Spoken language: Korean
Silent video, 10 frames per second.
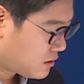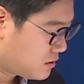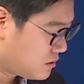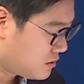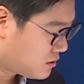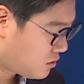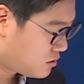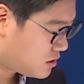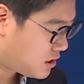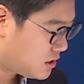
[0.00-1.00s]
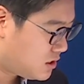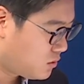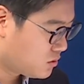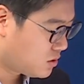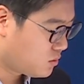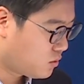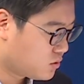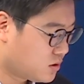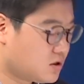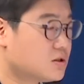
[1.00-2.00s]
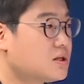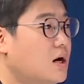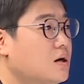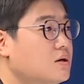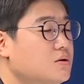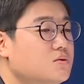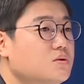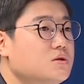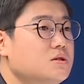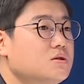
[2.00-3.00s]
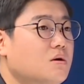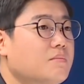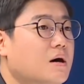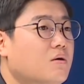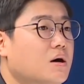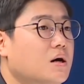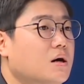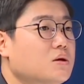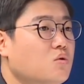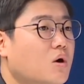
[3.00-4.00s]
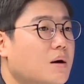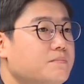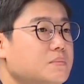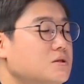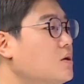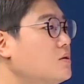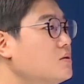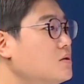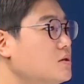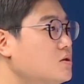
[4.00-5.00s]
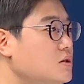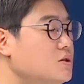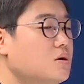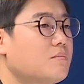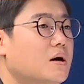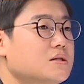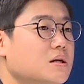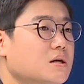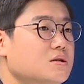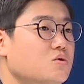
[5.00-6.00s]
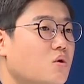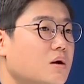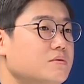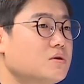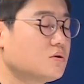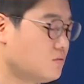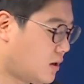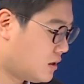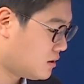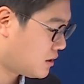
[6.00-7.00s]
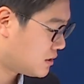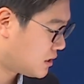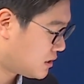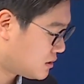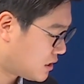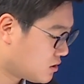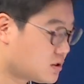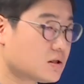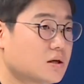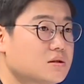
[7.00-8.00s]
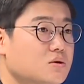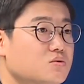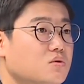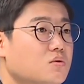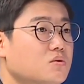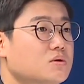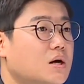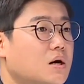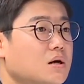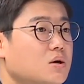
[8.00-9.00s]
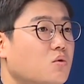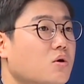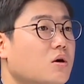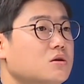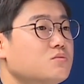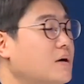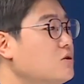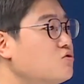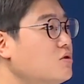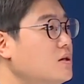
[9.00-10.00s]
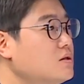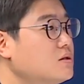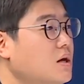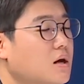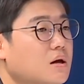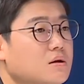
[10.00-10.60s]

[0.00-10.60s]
그 서울시 이제 2호선, 5호선 어. 연장 그리고 네. 신정방화 통합 이전, 네. 네. 신정방화 차량기지 통합 이전과 관련한 사전, 사전 타당성 조사의 용역을 좀 발주를 했는데